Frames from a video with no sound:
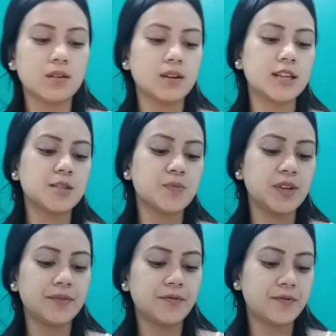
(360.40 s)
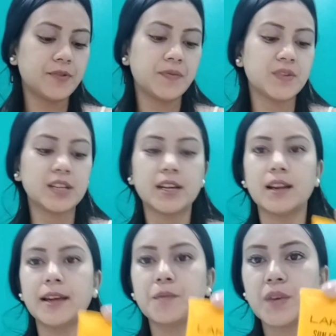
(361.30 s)
एस पी एफ फिफ्टी है
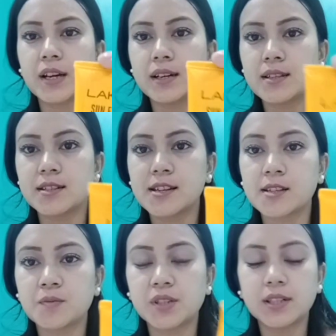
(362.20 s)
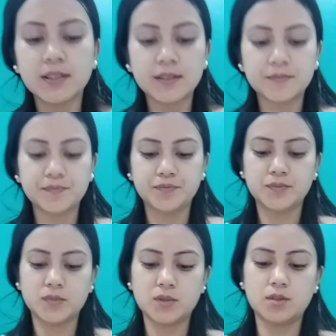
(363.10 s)
लेकमी का सन
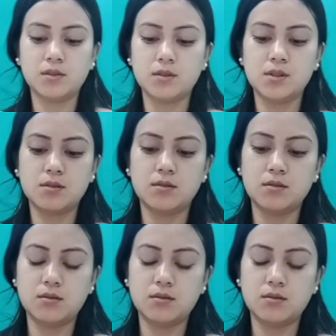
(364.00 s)
एक्सपर्ट तो इसको